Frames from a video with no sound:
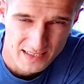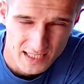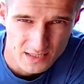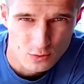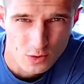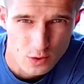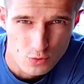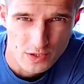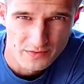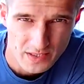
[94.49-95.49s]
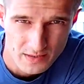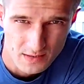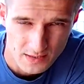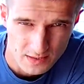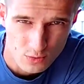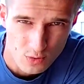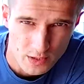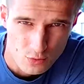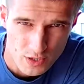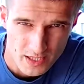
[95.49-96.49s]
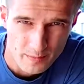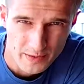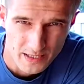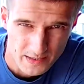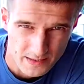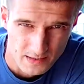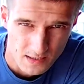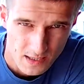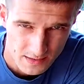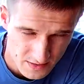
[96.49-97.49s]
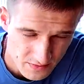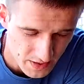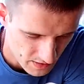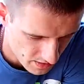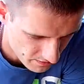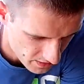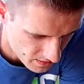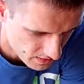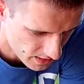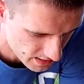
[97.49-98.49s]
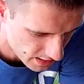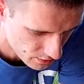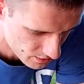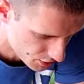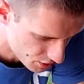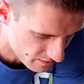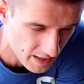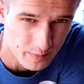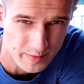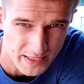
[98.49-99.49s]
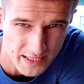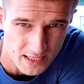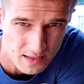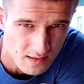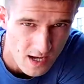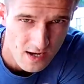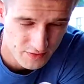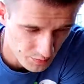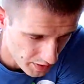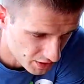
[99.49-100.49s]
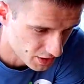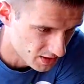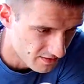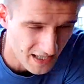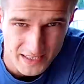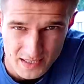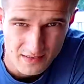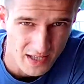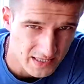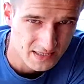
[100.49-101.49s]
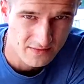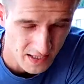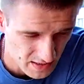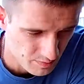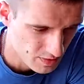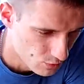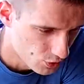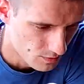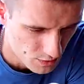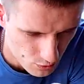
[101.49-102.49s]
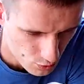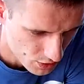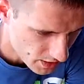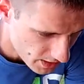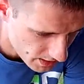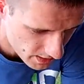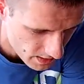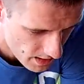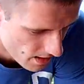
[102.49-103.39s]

Я такое уже видел и такое уже я проходил. Действительно видел, когда человек приехал в спешке, давайте, давайте, давайте, потому что мне нужно ехать.